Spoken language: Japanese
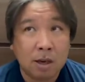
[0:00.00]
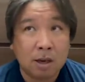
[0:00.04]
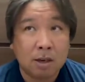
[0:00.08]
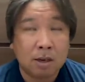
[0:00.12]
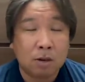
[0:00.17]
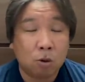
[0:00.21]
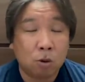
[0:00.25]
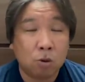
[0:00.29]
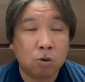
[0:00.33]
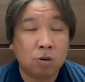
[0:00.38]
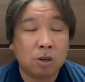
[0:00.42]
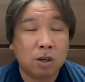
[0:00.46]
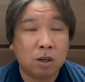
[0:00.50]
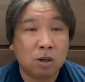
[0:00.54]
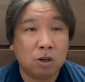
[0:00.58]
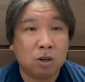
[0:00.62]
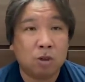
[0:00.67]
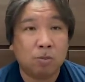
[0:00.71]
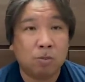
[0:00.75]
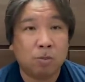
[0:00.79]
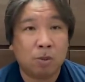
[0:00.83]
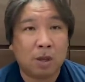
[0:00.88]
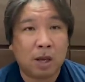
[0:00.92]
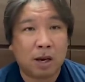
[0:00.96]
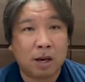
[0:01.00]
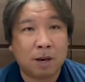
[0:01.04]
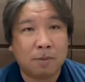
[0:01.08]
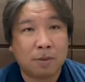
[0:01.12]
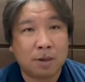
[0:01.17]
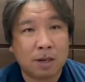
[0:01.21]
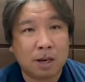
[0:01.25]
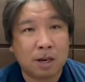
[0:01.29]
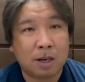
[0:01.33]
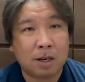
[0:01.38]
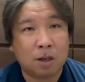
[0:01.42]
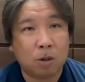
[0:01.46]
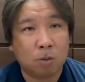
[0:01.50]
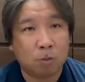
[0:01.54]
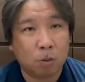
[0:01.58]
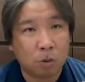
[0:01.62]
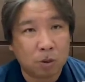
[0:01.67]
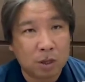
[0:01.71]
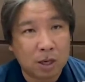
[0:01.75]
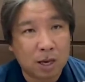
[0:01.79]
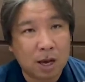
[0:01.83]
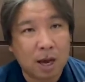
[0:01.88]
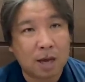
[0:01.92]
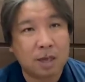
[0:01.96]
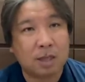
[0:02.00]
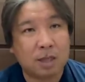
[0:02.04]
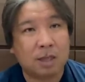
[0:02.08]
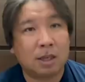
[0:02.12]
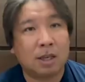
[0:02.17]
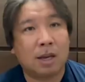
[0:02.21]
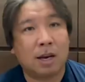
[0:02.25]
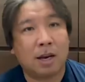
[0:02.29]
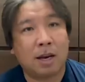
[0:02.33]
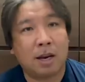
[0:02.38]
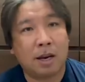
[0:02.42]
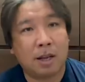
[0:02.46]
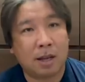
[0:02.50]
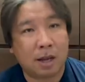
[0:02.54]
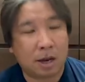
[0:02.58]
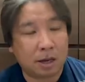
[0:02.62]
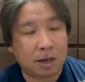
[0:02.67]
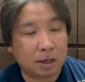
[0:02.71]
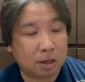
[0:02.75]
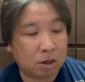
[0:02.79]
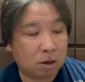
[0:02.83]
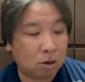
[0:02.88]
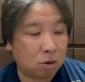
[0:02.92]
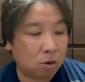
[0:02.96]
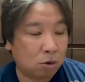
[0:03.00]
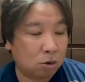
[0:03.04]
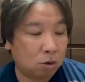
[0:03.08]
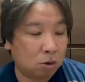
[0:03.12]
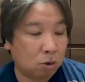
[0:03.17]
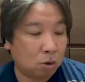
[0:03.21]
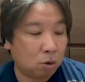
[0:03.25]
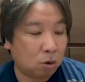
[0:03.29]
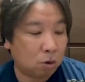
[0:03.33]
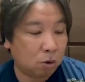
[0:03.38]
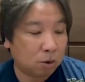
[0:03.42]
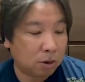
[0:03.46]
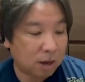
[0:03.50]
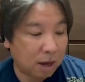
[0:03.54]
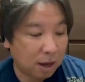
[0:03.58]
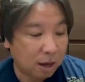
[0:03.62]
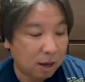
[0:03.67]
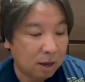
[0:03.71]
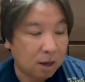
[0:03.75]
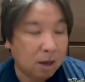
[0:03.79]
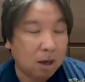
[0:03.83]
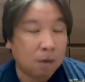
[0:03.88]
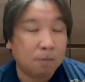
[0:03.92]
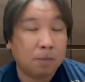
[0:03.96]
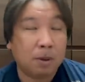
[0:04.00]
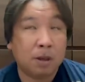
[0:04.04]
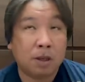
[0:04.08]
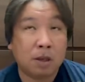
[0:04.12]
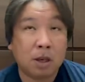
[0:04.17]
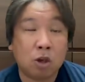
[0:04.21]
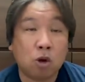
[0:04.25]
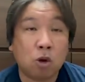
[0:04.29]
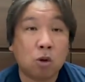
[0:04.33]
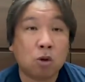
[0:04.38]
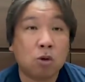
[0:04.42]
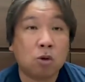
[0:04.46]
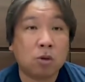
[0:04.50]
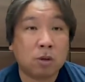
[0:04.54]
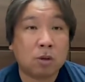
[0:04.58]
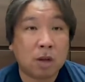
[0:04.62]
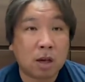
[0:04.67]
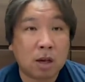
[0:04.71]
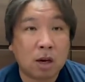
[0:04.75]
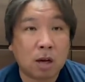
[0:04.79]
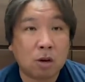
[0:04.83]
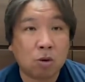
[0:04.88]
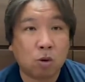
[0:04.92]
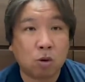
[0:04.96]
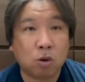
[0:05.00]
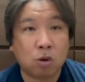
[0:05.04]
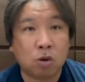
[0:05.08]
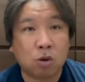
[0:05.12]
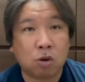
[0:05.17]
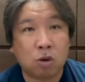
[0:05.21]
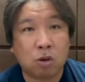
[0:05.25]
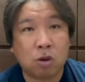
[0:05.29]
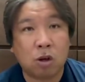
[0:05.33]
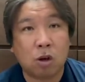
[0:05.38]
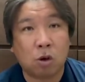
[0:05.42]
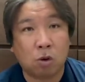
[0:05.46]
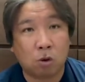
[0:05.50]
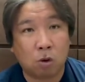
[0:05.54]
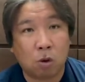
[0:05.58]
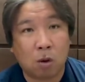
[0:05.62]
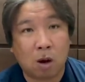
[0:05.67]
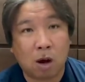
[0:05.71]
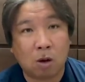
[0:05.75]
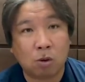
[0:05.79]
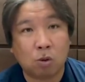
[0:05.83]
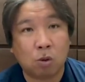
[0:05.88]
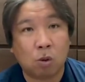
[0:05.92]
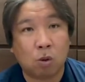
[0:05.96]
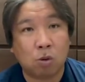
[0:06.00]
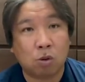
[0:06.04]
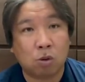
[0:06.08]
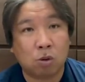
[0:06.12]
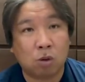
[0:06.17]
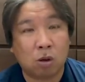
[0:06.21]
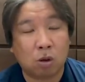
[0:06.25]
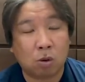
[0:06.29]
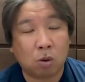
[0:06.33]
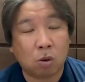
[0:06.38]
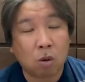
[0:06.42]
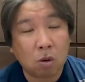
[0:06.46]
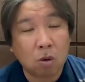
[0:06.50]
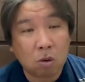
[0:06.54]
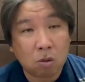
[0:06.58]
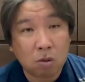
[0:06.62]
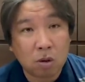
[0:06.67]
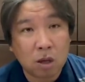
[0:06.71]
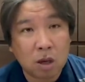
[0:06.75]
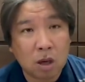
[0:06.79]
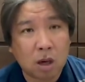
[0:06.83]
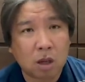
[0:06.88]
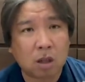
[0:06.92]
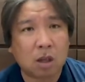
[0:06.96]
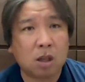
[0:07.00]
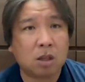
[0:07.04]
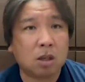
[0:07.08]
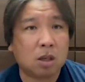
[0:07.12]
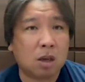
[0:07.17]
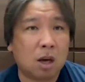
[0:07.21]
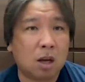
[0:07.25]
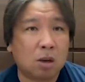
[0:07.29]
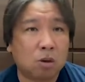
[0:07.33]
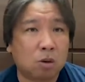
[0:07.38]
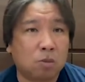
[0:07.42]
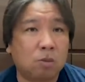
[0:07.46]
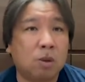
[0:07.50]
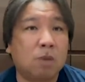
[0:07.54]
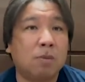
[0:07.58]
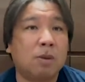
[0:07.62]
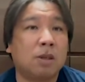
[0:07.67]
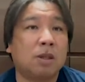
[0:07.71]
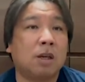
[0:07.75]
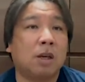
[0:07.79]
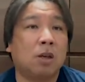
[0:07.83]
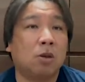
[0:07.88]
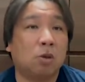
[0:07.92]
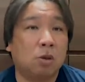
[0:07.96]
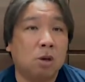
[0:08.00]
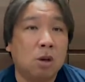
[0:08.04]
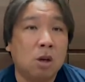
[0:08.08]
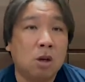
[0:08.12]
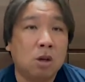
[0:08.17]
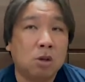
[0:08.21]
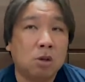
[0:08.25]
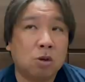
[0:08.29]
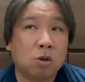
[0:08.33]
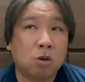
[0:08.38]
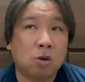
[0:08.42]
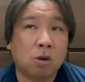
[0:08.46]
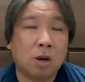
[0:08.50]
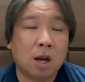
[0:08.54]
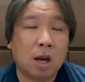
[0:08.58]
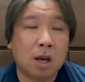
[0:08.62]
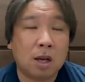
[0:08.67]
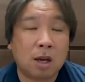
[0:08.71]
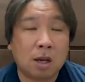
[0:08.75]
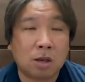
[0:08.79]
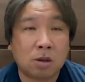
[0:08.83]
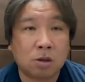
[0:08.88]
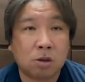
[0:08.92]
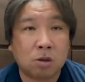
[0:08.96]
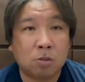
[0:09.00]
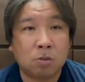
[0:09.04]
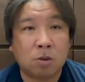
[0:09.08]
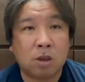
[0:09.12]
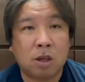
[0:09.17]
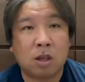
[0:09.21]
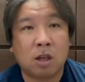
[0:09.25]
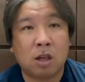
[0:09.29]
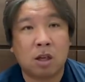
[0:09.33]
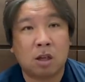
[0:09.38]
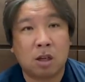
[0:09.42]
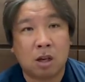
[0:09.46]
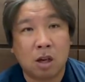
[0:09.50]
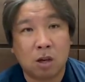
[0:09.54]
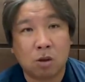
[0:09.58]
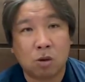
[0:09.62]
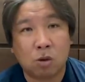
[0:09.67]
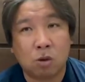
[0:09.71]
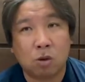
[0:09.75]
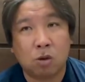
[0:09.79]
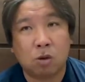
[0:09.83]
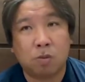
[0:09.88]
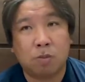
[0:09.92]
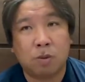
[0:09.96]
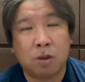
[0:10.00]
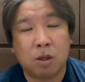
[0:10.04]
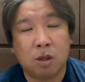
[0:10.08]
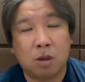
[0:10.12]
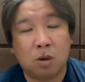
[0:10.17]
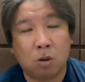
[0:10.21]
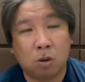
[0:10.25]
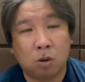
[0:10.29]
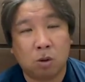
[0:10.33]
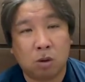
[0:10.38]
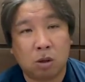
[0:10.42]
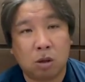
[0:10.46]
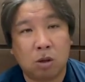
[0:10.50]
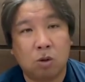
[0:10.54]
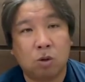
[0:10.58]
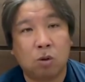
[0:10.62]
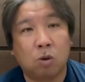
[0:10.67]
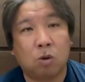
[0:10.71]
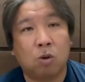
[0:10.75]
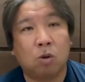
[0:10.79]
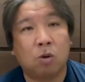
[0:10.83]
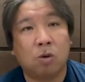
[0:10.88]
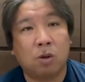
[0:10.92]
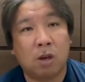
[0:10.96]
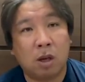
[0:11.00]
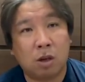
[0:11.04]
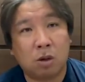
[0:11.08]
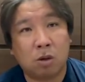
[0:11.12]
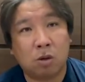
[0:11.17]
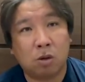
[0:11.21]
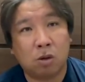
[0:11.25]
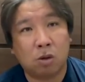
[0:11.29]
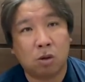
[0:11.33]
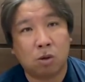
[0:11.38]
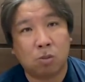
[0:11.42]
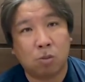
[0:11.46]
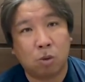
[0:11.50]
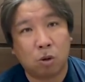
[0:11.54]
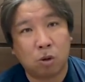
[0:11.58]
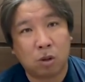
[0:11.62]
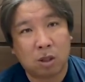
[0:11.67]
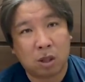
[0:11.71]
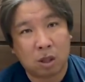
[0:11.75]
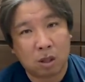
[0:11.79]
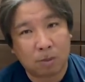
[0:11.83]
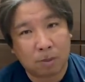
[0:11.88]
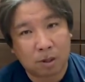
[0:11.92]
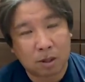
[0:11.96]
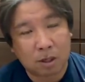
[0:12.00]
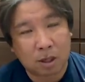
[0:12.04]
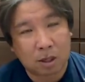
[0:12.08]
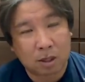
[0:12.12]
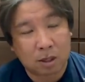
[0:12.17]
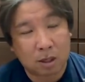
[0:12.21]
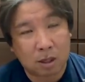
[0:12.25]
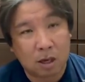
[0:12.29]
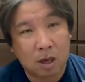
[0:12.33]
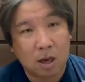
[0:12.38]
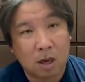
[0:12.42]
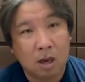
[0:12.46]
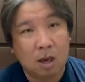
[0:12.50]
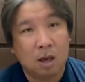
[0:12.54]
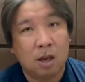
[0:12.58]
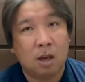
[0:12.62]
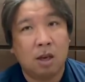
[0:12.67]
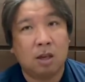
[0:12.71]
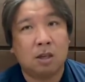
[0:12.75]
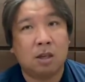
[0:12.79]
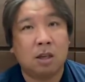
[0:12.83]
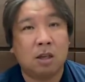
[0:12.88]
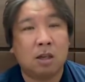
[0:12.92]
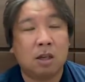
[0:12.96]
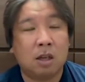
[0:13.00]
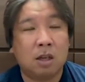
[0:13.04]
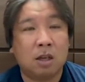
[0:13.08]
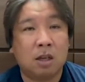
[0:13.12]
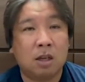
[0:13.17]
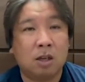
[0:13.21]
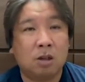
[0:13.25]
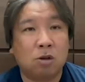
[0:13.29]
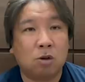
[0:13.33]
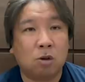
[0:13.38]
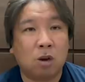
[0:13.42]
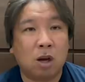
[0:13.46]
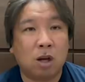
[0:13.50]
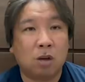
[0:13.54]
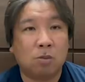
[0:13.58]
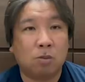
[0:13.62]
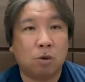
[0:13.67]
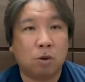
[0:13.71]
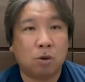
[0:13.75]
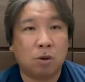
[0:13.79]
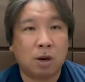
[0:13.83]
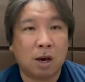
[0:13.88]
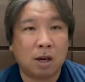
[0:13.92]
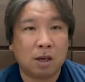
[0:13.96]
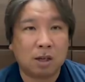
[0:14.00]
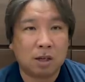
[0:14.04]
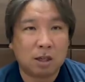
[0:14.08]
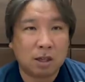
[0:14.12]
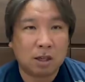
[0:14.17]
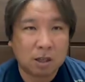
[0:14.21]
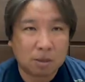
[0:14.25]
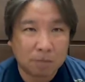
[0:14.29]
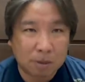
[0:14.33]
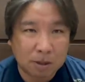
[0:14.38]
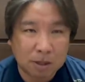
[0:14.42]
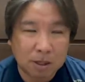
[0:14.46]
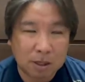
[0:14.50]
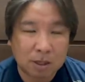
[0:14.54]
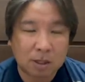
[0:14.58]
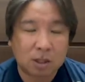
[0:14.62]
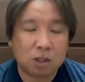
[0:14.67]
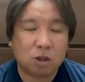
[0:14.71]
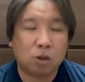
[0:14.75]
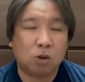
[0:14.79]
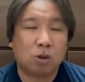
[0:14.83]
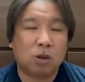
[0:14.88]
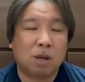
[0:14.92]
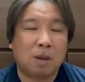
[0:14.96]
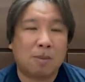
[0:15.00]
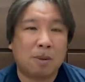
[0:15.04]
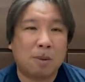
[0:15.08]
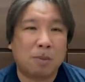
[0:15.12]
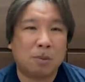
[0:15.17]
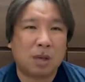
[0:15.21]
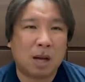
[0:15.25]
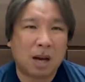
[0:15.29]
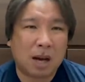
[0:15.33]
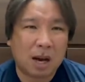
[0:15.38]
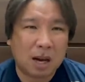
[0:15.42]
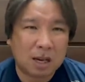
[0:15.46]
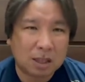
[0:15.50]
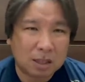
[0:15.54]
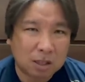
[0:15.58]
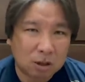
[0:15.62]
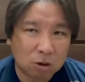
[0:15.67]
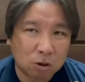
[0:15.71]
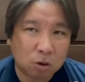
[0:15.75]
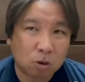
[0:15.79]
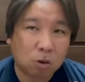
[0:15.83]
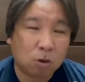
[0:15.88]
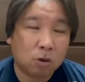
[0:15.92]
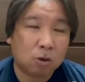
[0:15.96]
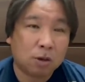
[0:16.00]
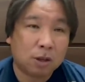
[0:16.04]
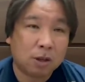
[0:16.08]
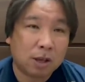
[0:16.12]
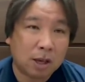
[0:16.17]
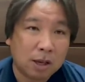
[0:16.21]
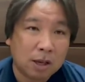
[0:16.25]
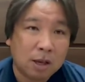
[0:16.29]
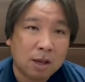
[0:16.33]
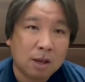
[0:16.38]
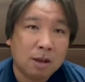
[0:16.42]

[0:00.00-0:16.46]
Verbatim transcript: ローグイグにも投げませんけども、2回しか投げれないっていうところで、まあね、初球ね、159キロロのアウトコースストレート、おいい形かと思いましたけど、ちょっと回が進むにつれてね、そのスピードっていうところね、球速も落ちてきましたし、えー、全体的にストライクボールはっきりしてましたし、ちょっと球も高いっていうところで、